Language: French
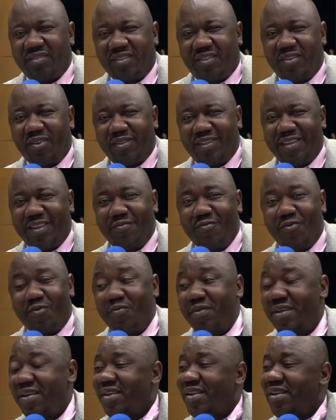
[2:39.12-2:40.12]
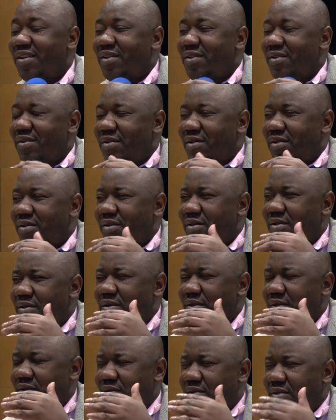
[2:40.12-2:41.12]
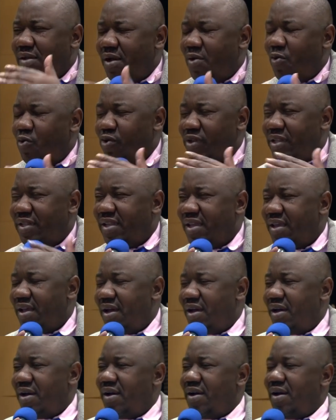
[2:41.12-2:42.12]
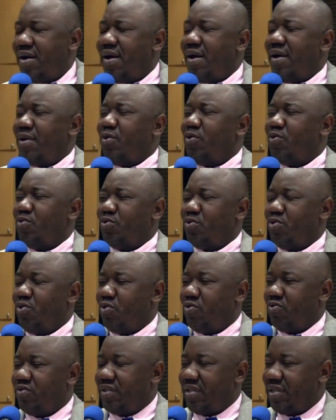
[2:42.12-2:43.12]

chanter d'abord, mais ah, quand on était à, Londres,